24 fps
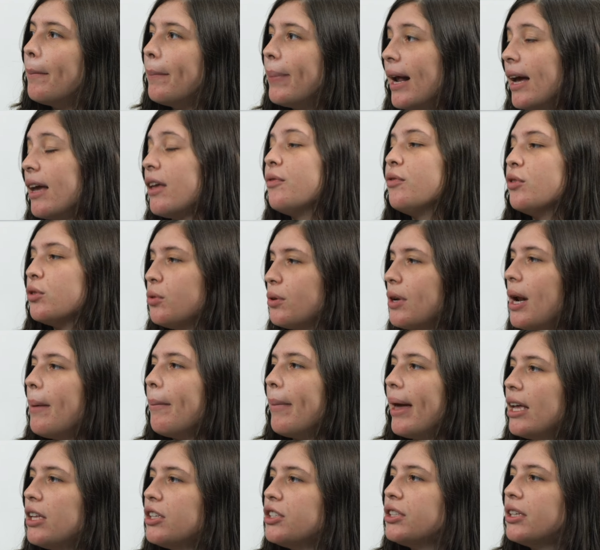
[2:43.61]
para que
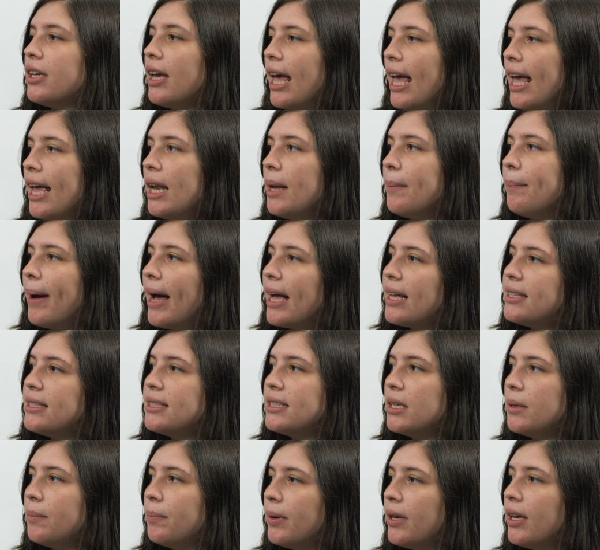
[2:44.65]
futuramente ele
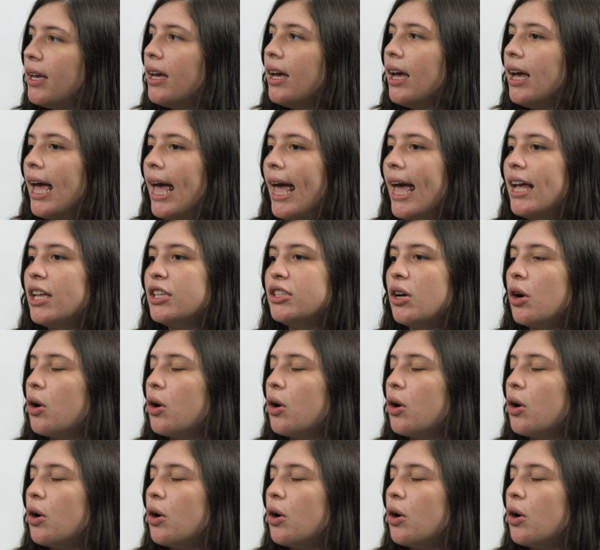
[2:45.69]
participe é,